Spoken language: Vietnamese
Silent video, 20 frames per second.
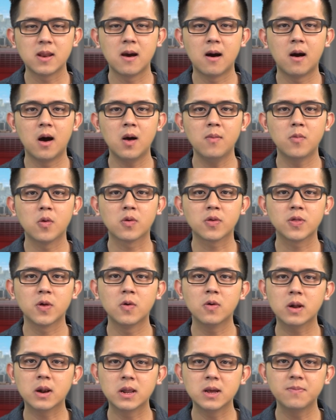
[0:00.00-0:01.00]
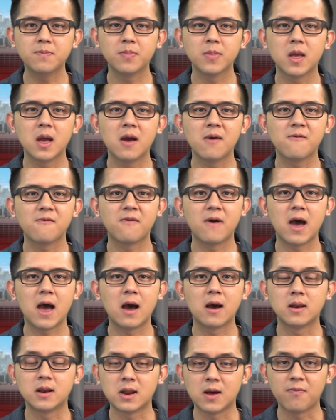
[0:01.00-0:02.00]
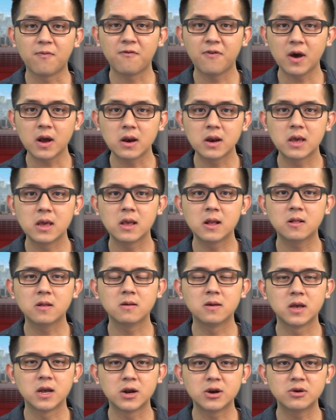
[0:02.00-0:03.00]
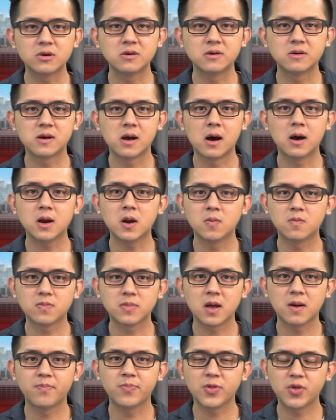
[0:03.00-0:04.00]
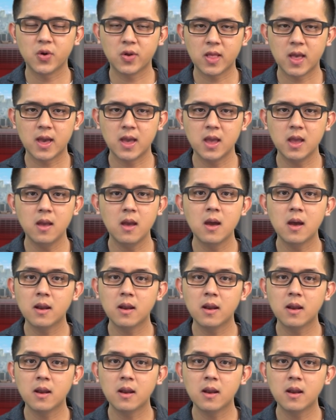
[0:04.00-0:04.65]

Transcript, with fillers: khi đó, một số clip và hình ảnh phát đi từ hiện trường ở Đồng Tâm cho thấy